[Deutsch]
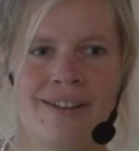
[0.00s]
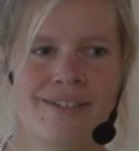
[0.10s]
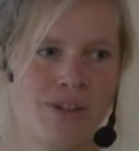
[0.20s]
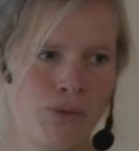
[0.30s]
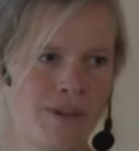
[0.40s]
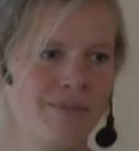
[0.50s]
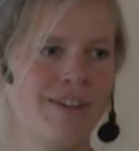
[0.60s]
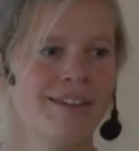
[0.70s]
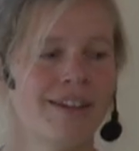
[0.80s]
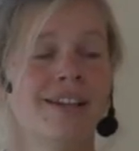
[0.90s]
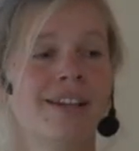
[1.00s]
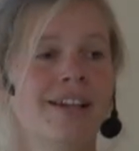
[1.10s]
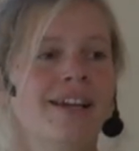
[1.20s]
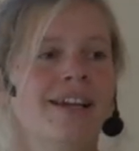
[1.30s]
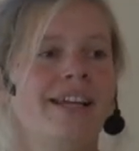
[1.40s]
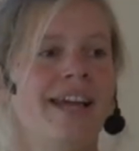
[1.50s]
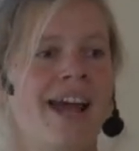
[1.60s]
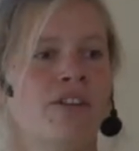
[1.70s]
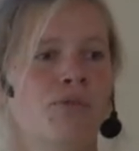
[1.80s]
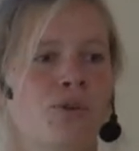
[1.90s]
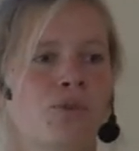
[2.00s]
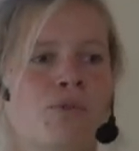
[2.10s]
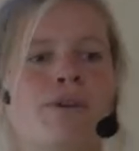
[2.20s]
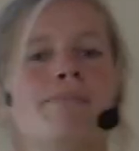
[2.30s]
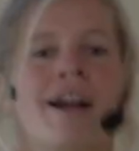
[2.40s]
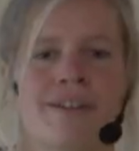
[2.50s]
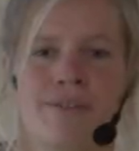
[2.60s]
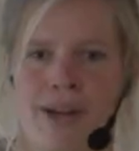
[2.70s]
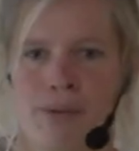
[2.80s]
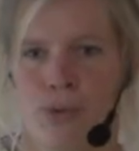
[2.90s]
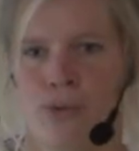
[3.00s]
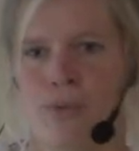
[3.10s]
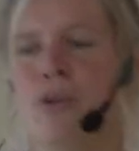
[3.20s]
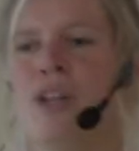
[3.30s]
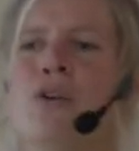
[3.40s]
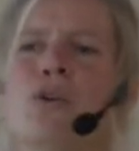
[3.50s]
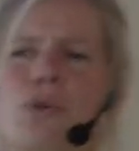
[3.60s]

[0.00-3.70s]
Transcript: Es ist ja sowas, was geerntet wird und vermarktet werden muss. Und wenn du dann noch einen